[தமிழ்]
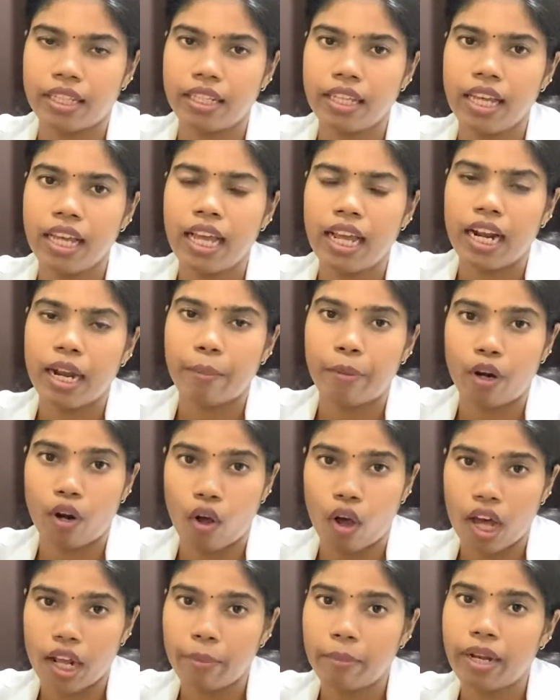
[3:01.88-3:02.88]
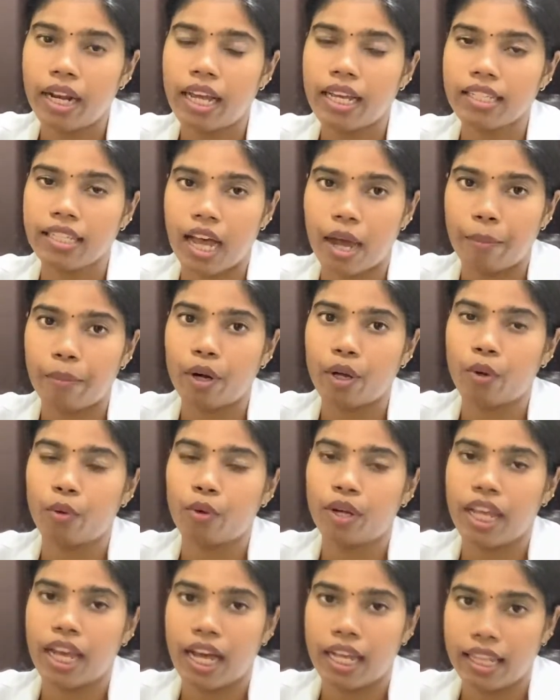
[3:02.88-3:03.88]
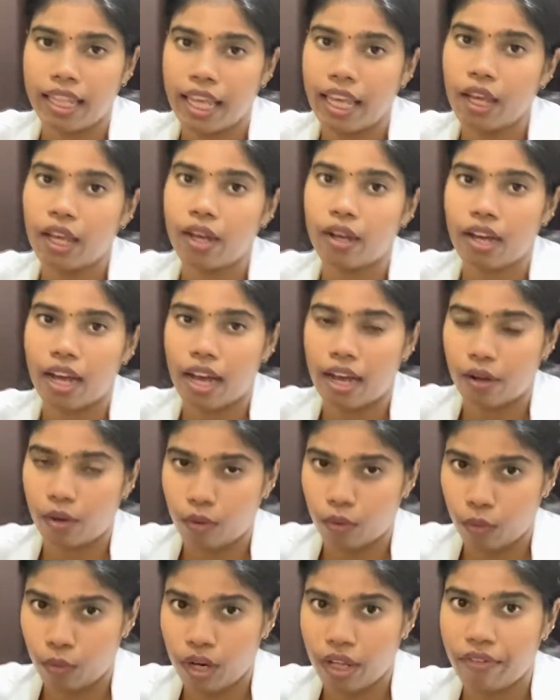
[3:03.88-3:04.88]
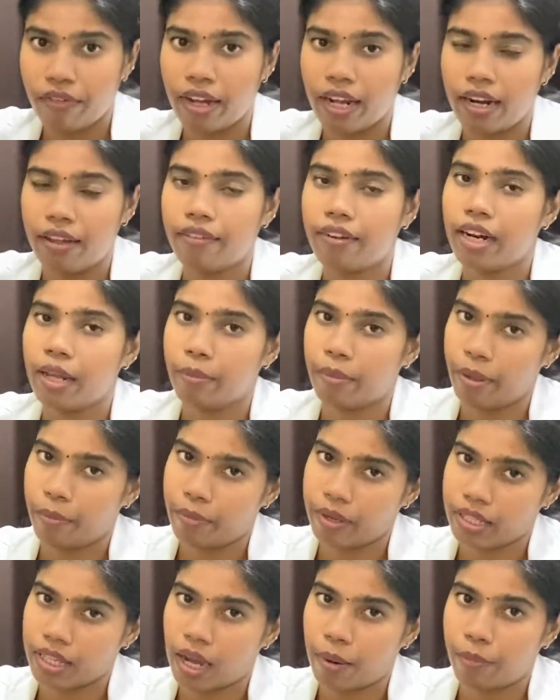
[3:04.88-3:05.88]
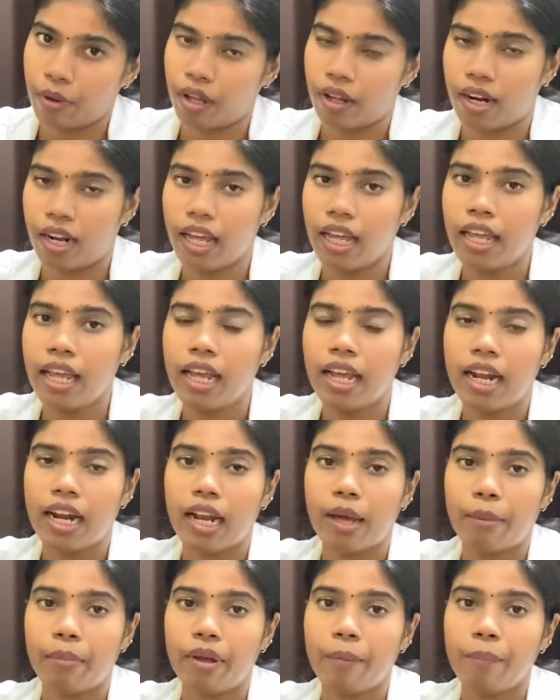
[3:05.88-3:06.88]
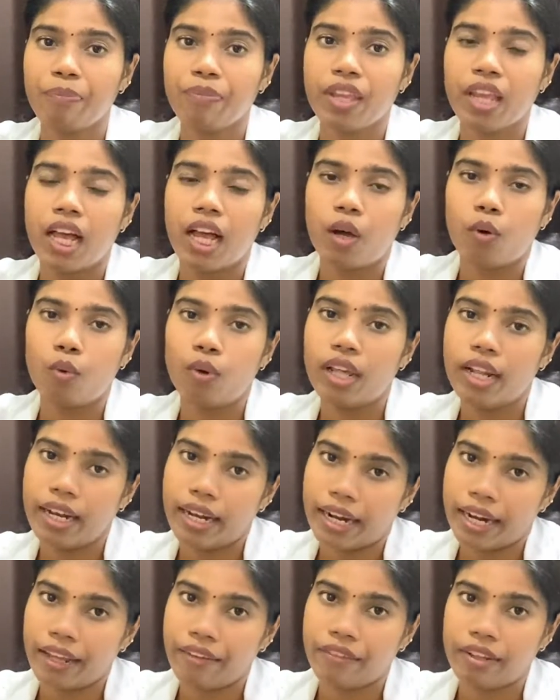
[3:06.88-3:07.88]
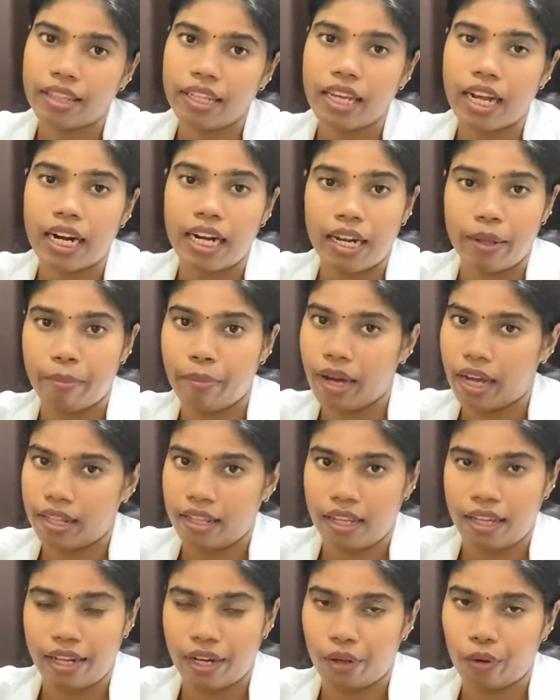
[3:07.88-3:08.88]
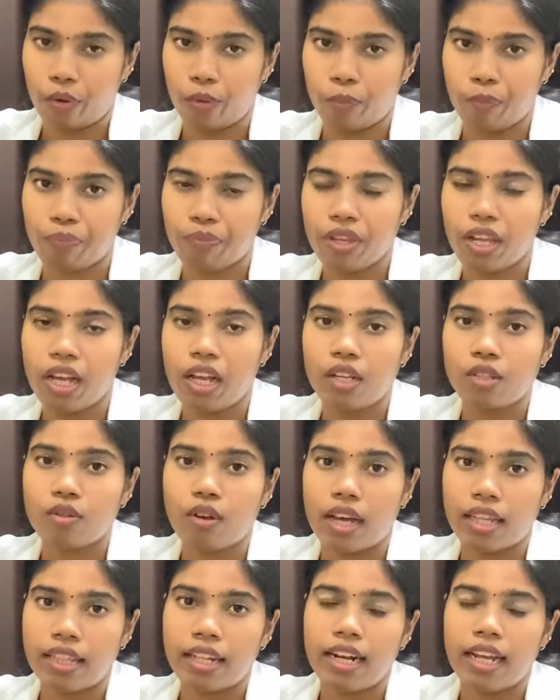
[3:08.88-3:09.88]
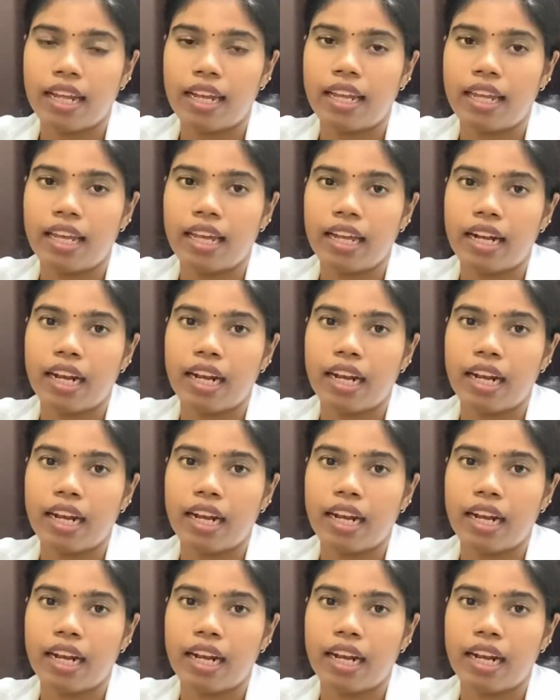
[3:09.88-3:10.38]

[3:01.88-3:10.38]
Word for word: வந்து நம்ம நார்மலாக சாப்பிடக்கூடிய அதே உணவு அளவை நம்ம இப்போ சாப்பிட்டோம்னா நம்ம உடல் எடை வந்து கண்டிப்பாக அதிகரிக்கும் ஸோ அதனால்